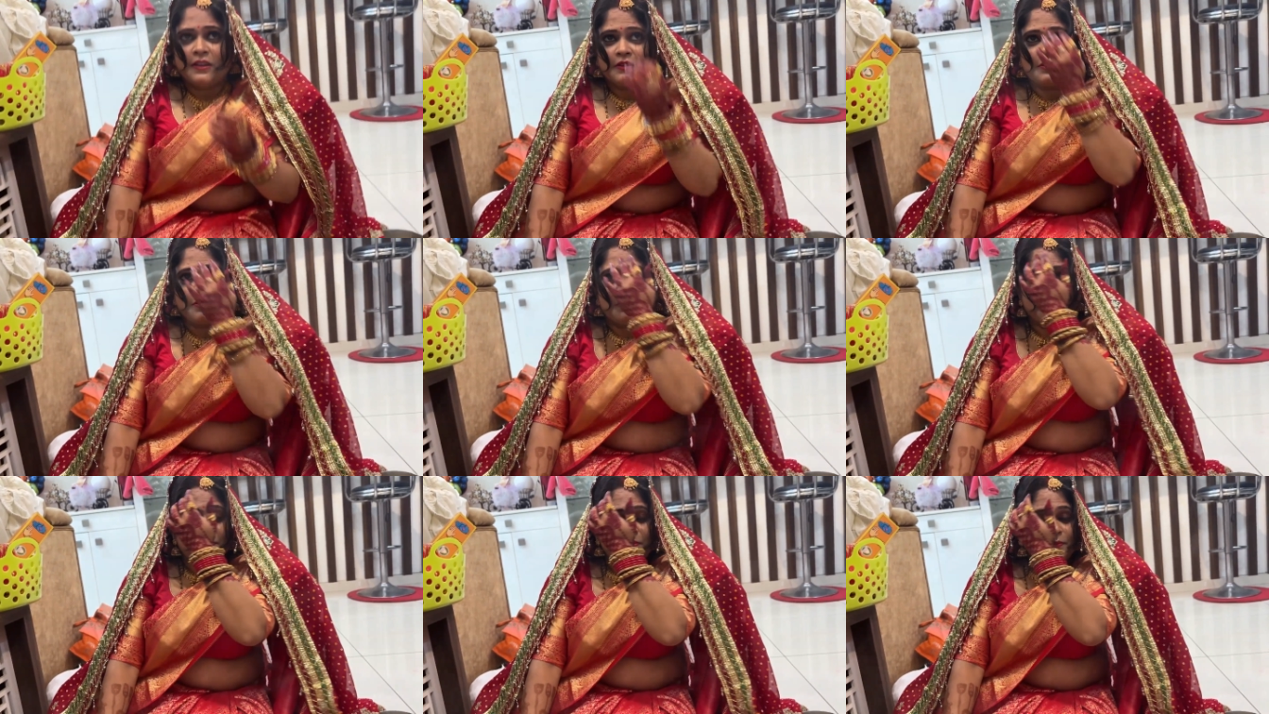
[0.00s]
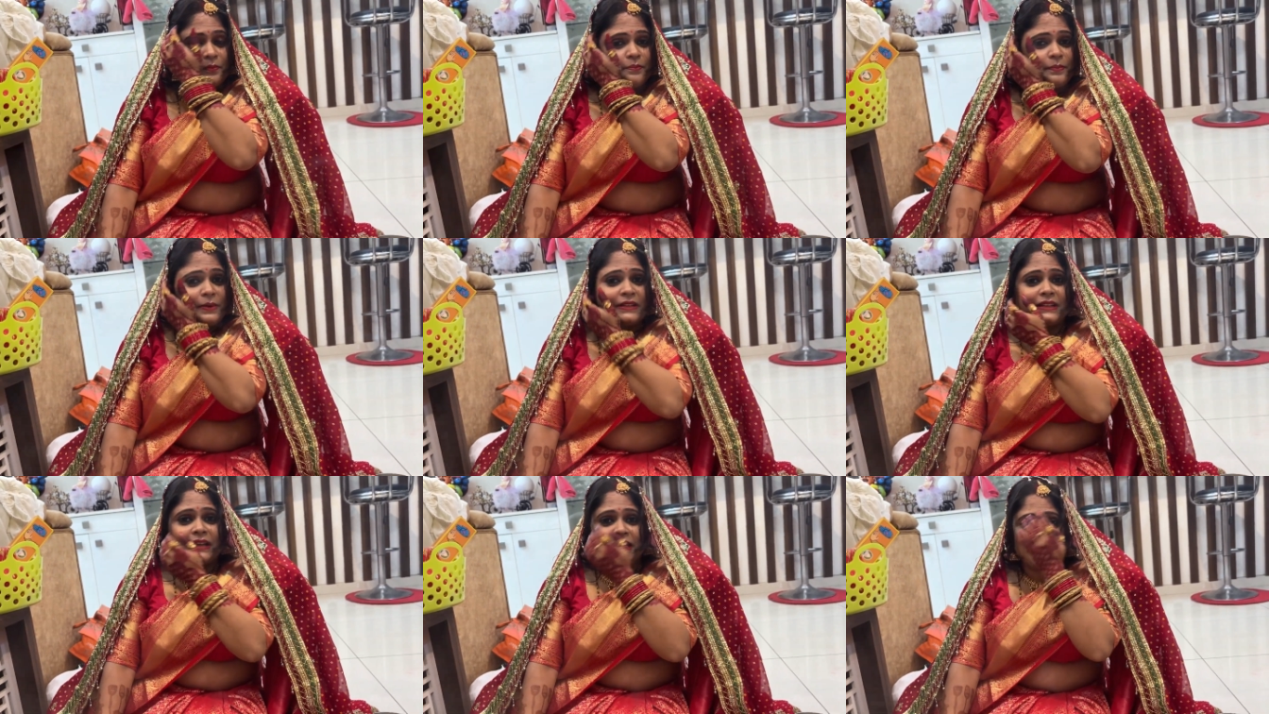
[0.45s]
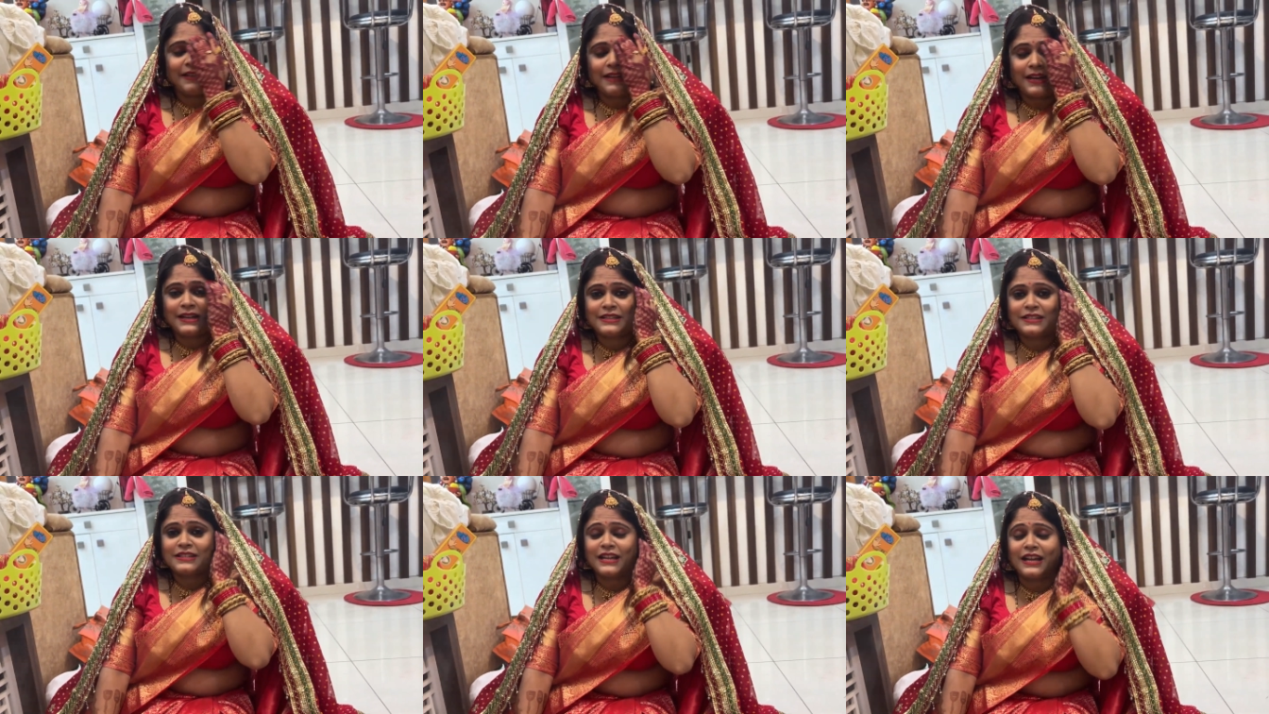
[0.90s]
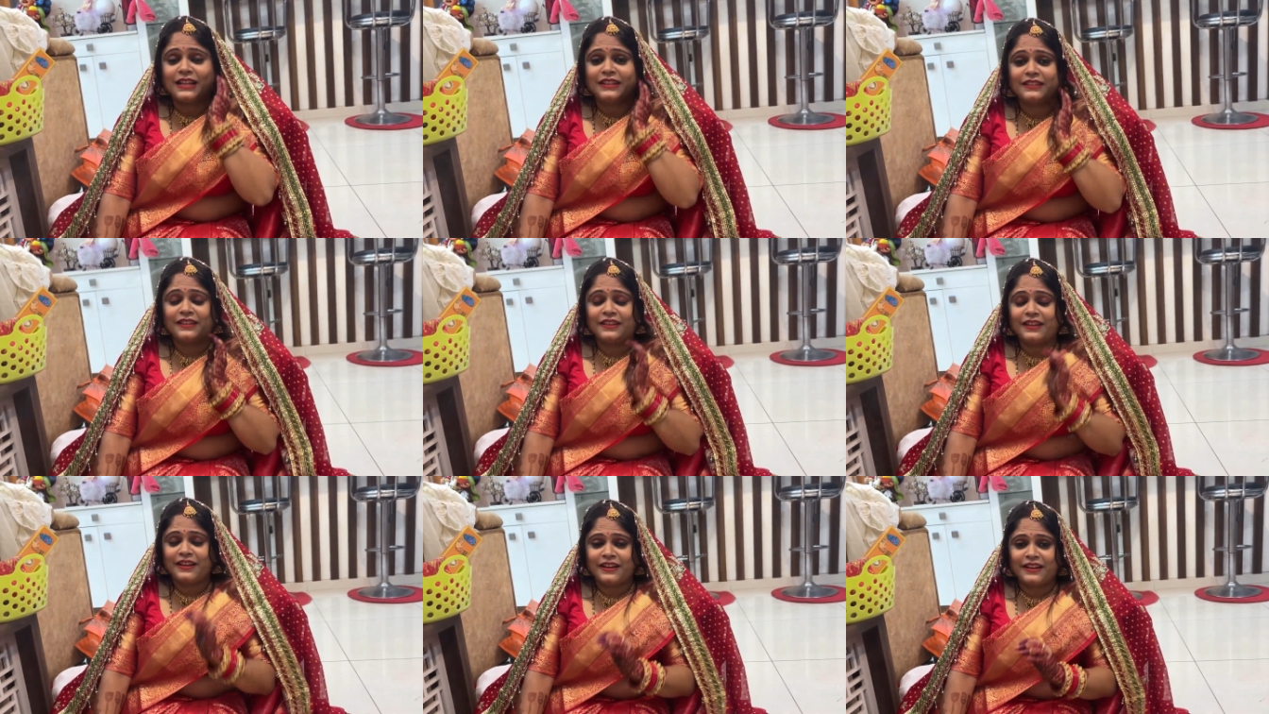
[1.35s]
तो पता नहीं आज चांद
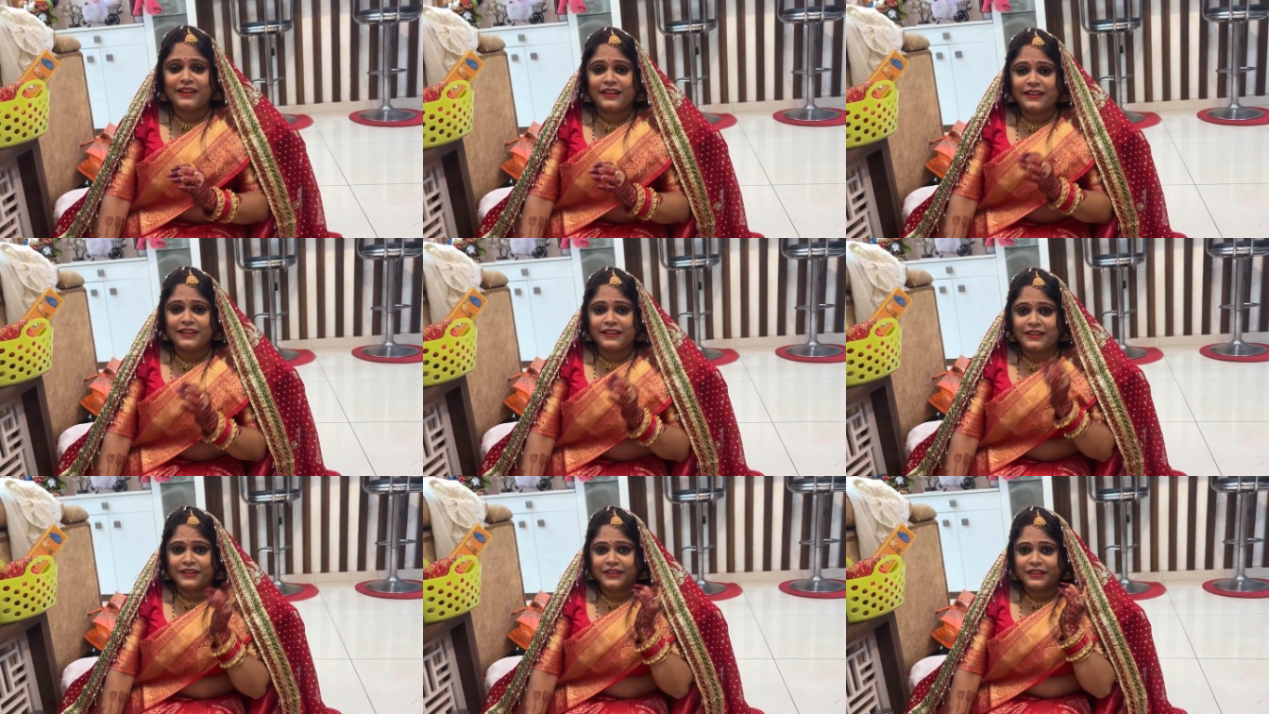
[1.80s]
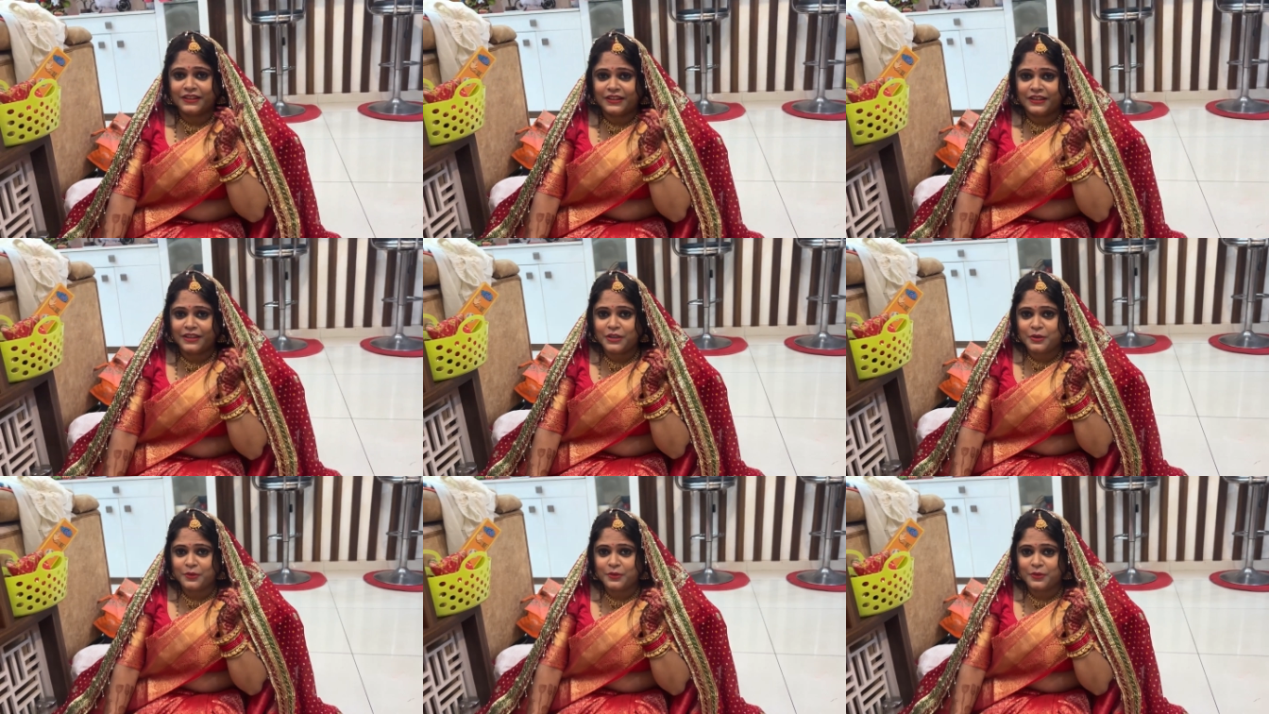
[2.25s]
निकलेगी कि नहीं